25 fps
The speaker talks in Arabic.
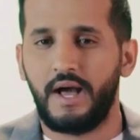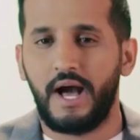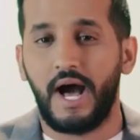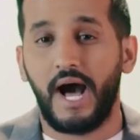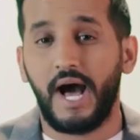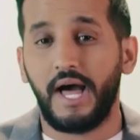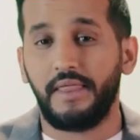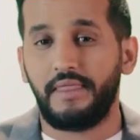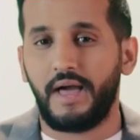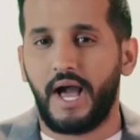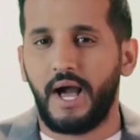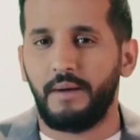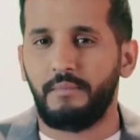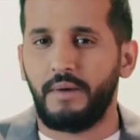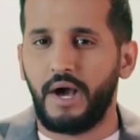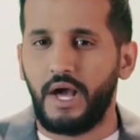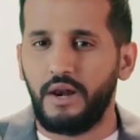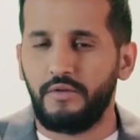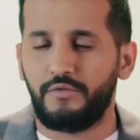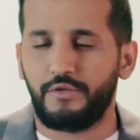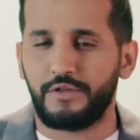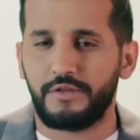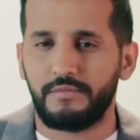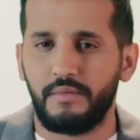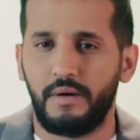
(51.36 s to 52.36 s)
هذا عام
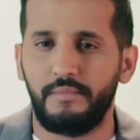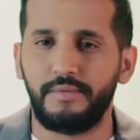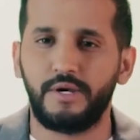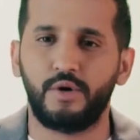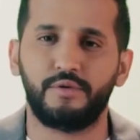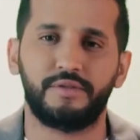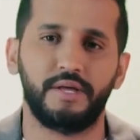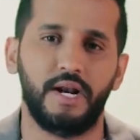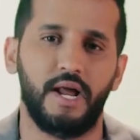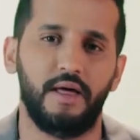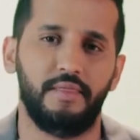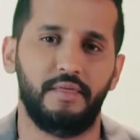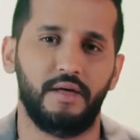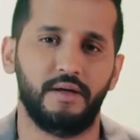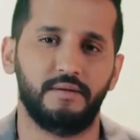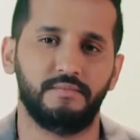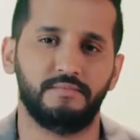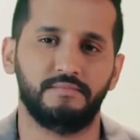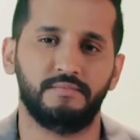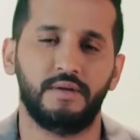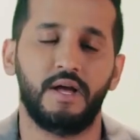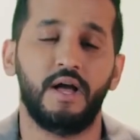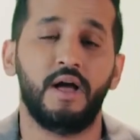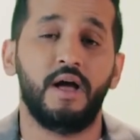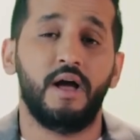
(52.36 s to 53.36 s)
1803
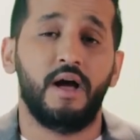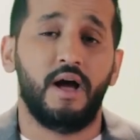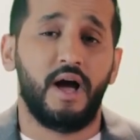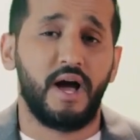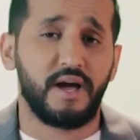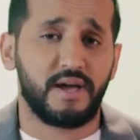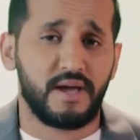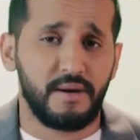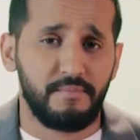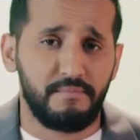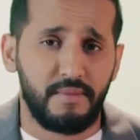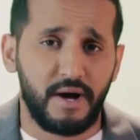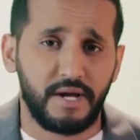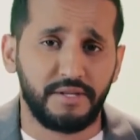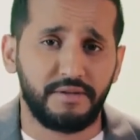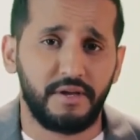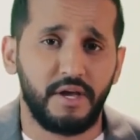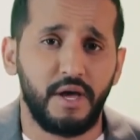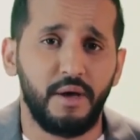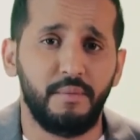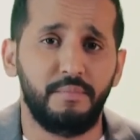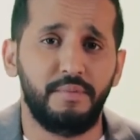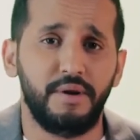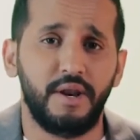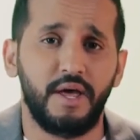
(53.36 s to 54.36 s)
حكم بعده
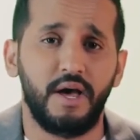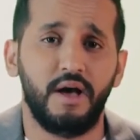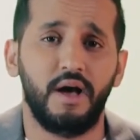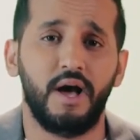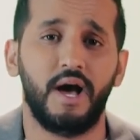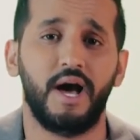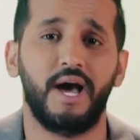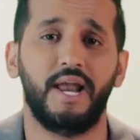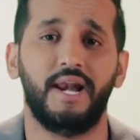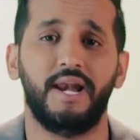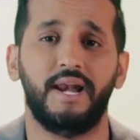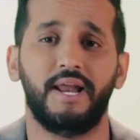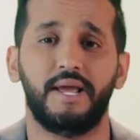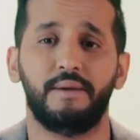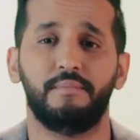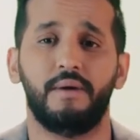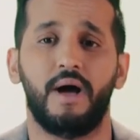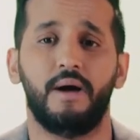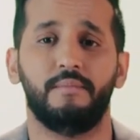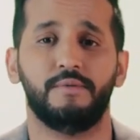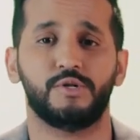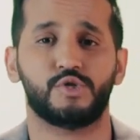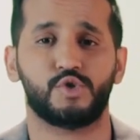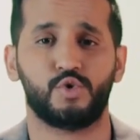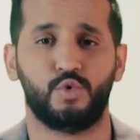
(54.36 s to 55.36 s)
ابنه
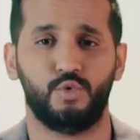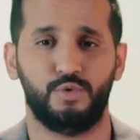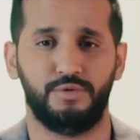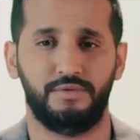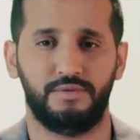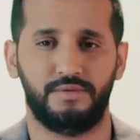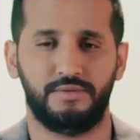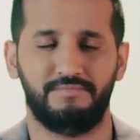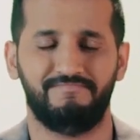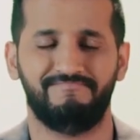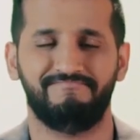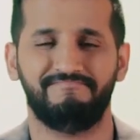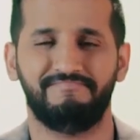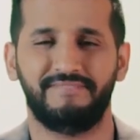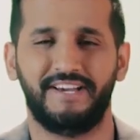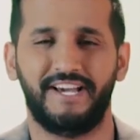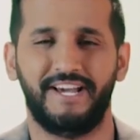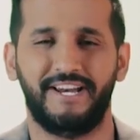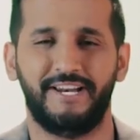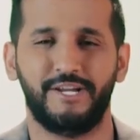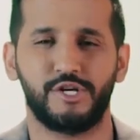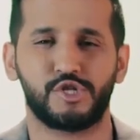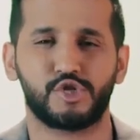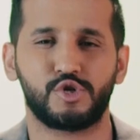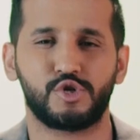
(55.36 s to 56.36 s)
الإمام سعود اللي